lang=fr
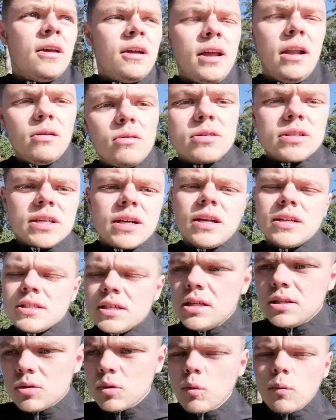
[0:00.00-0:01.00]
Et lancer la
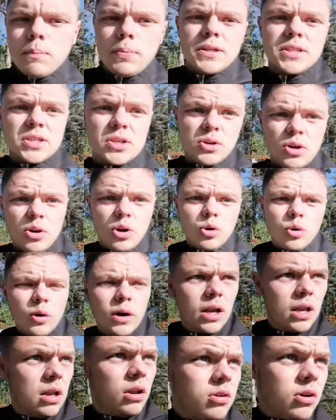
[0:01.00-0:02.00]
saison parce que
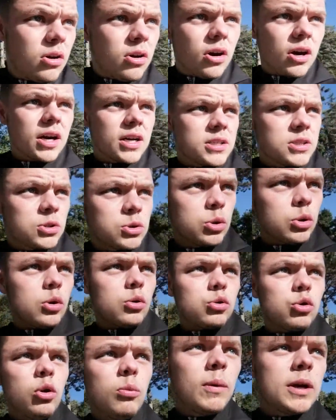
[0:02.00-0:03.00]
l'OL euh, reste
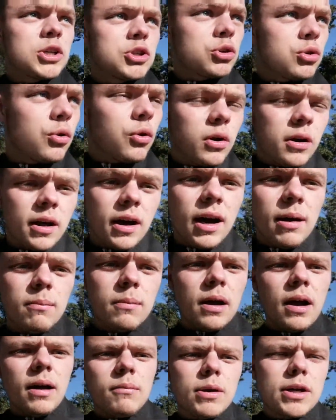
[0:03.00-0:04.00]
sur deux matchs nuls.
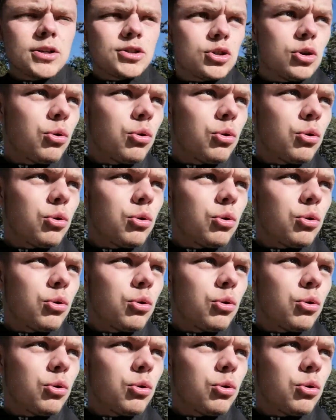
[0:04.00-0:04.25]
Un, match